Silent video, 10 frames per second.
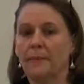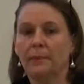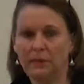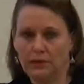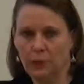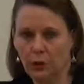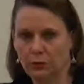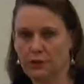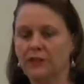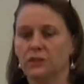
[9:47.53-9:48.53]
penser que
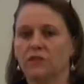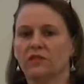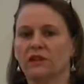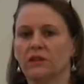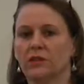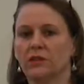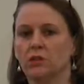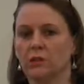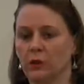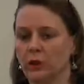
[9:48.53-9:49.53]
vous êtes dans une phase
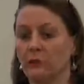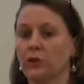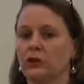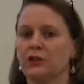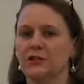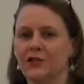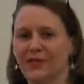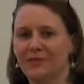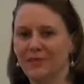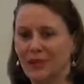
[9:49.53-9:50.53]
chanceuse et que la prochaine
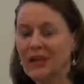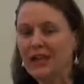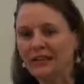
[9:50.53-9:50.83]
sera la bonne.